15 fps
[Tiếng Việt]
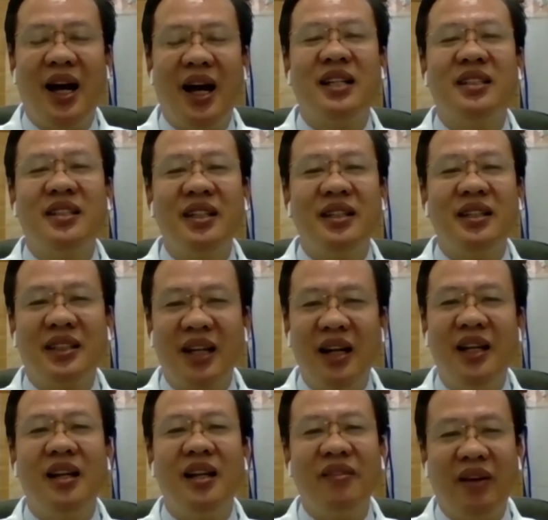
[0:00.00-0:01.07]
axit
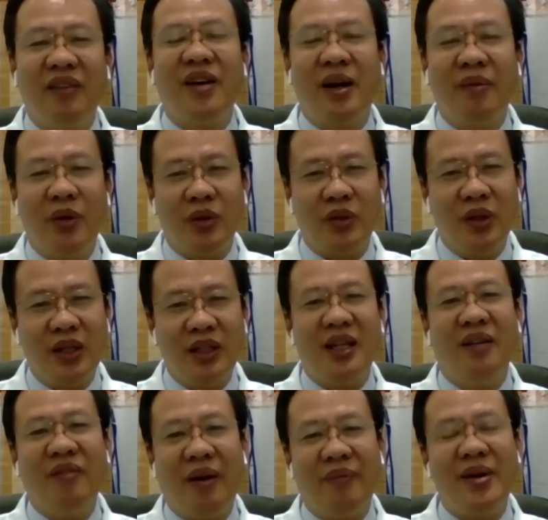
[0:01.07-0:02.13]
azelaic vân vân một số cái
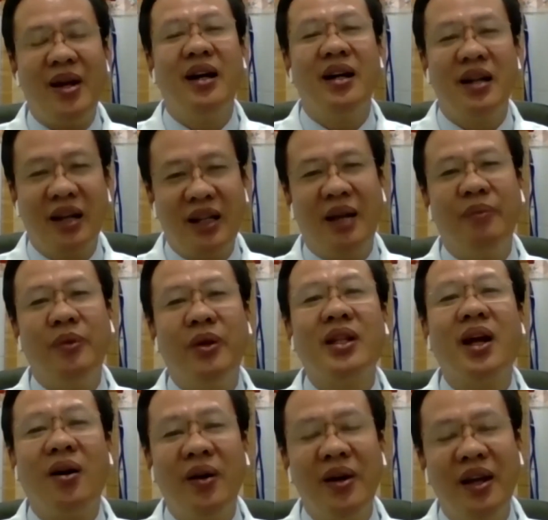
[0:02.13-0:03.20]
sản phẩm đó có thể buổi
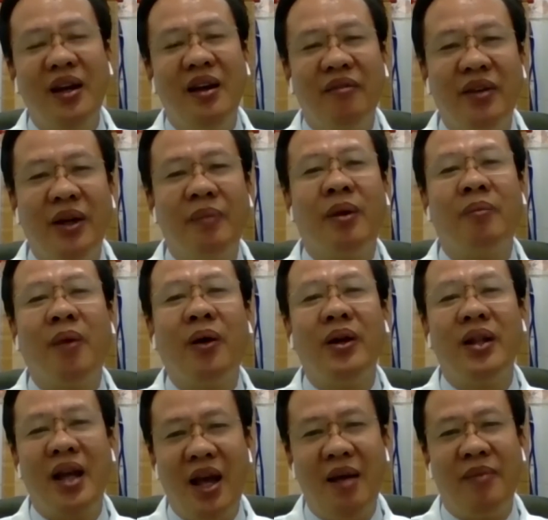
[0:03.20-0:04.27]
tối về mình
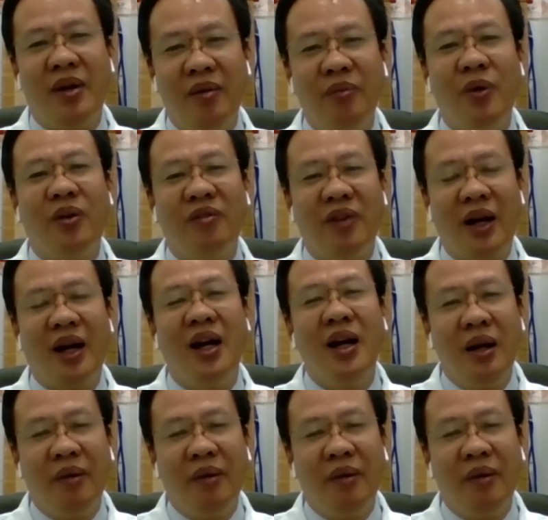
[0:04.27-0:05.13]
bôi thêm thì muộn và